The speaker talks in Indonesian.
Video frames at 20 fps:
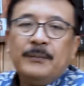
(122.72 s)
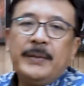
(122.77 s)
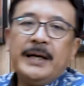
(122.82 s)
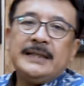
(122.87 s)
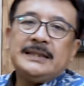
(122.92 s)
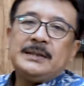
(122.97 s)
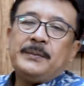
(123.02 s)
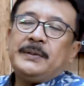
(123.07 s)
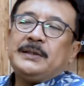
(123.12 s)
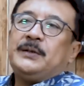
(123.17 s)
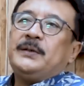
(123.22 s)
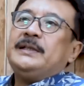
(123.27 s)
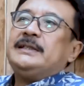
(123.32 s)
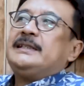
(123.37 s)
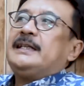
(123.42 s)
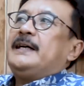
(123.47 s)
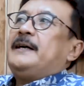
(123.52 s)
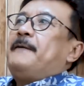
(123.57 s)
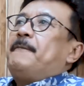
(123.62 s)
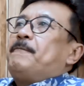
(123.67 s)
Baik sahabat
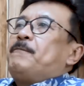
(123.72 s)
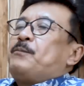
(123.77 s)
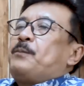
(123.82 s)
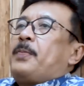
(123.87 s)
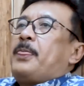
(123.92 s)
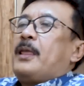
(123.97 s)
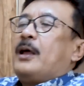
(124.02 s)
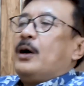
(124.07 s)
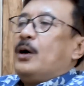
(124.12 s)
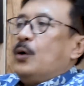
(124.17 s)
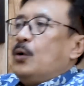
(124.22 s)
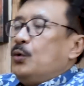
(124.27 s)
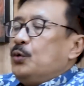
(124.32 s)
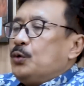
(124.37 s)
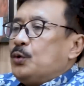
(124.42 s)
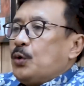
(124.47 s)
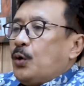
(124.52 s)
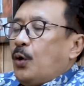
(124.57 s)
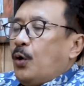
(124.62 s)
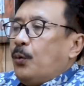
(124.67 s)
Indonesia,
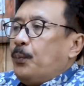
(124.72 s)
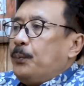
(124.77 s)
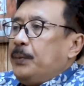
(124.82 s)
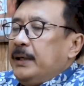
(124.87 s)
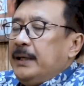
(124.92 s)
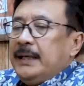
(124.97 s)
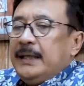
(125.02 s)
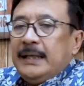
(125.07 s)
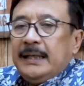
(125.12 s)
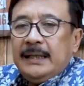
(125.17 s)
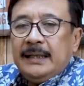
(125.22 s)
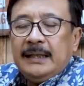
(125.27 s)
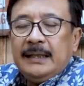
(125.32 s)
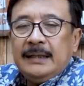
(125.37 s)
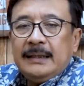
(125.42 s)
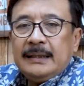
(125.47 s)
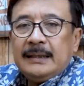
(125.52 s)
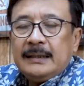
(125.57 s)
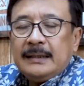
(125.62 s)
untuk opini